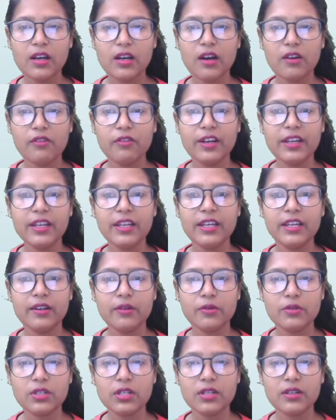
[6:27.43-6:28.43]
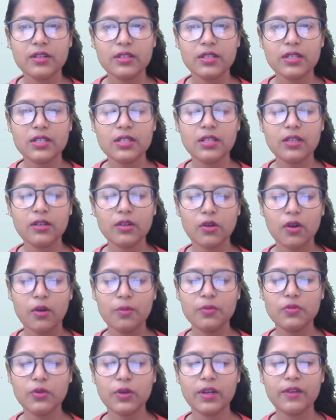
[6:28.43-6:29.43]
और वहीं एरोजन रेजिस्टेंट
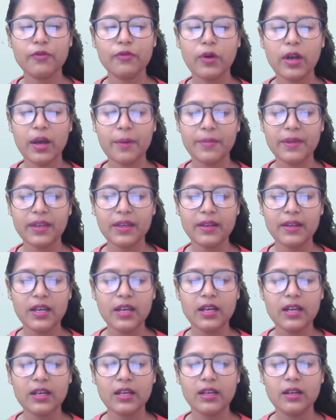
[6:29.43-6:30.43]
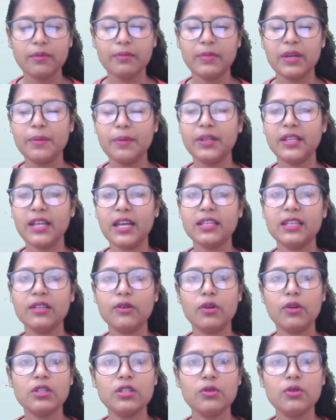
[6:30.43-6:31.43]
क्रॉप जो है वो है आपकी मैंने बताई थी
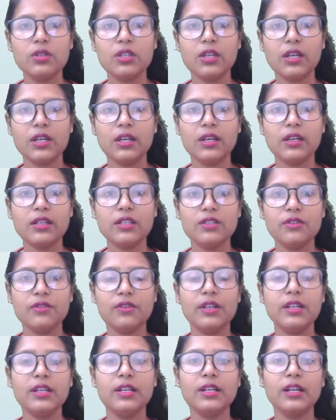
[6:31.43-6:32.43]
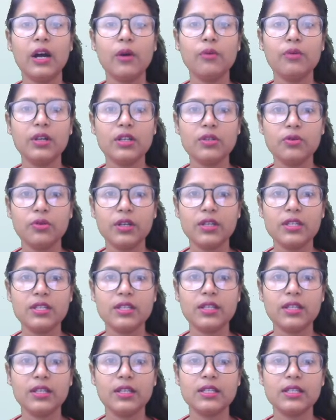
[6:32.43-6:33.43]
कौन सी होती है जनरली ग्राउंड नट होगी जिस
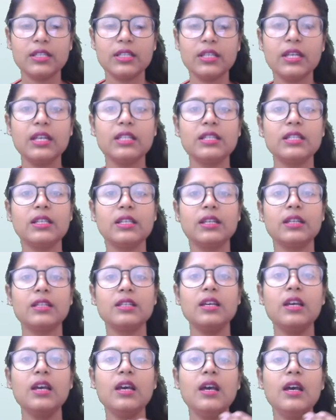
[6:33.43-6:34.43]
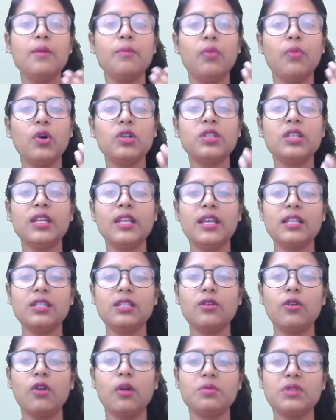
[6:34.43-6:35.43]
तरीके से ठीक है इसी तरीके से बहुत सारी ऐसी
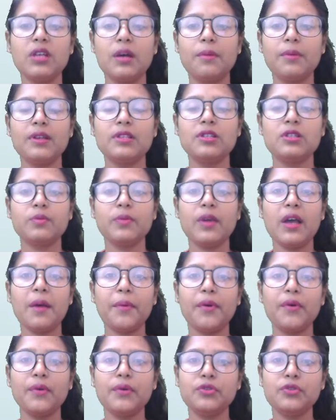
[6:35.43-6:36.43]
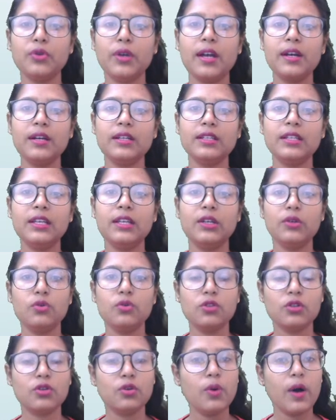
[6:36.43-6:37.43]
क्रॉप्स आपकी जिसमें आपको जो क्या करती हैं
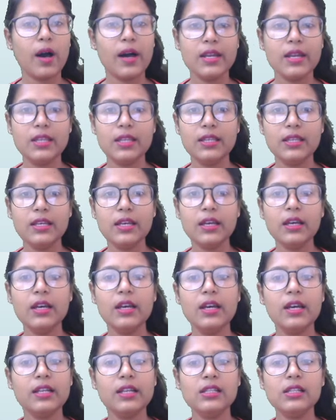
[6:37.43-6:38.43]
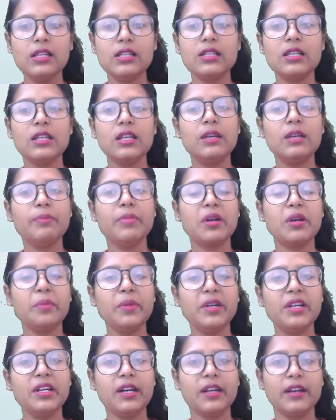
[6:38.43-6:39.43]
इरोजन को आने देती हैं ठीक है जैसे ये
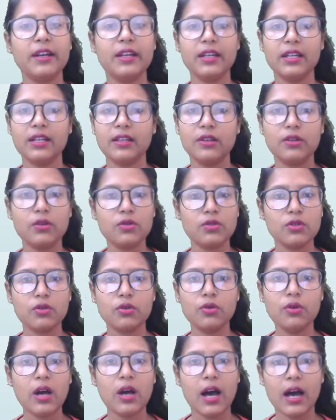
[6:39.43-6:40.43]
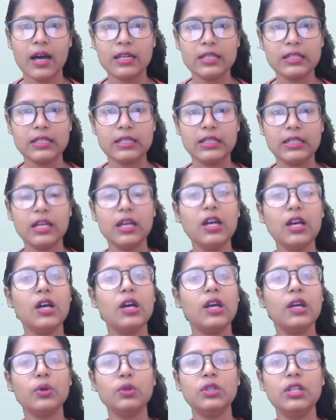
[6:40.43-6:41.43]
परमिट कर रही है इरोजन को आने दे रही है
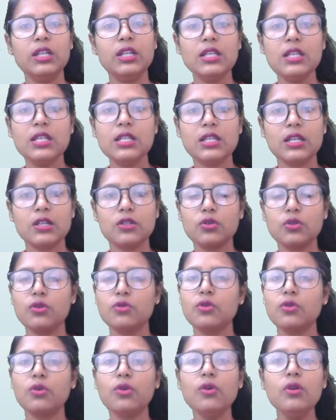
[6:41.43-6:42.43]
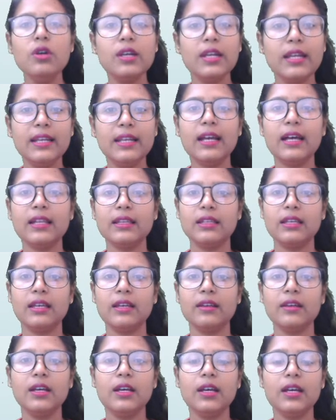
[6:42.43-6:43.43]
एक होती है रेजिस्टेंट जो इरोजन को नहीं लाती
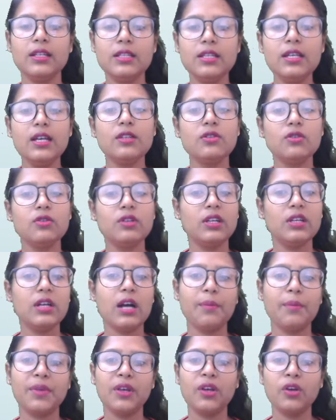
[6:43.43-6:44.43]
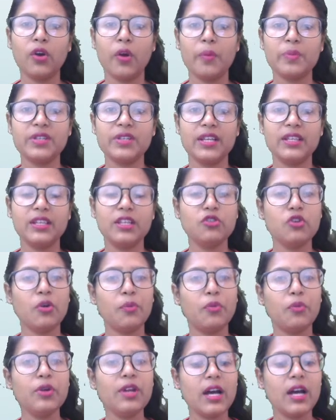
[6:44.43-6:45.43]
है ठीक है सो ये आपकी क्रॉप्स रहती है जो
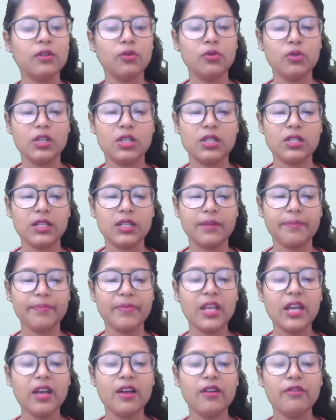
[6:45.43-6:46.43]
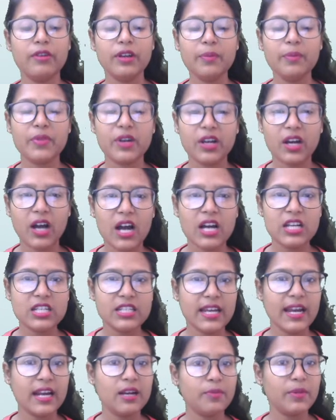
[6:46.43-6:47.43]
आपको याद होनी चाहिए वही प्रकाश
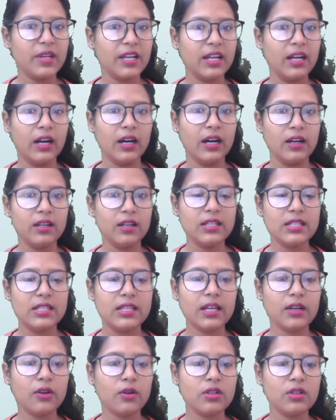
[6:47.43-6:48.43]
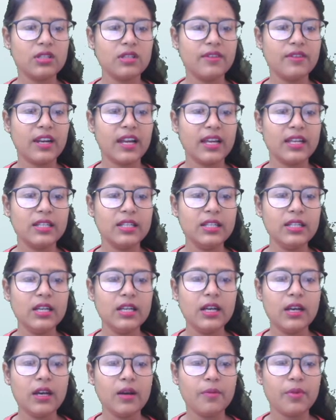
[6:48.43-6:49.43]
एंड मेघा ठीक है कौन सी वेराइटी
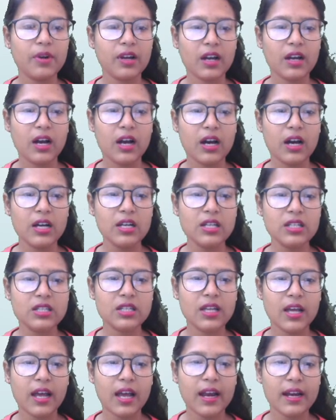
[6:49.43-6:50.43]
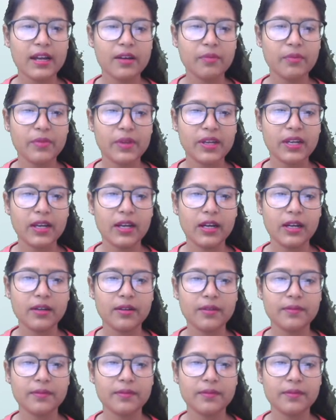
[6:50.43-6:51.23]
प्रकाश एंड मेघा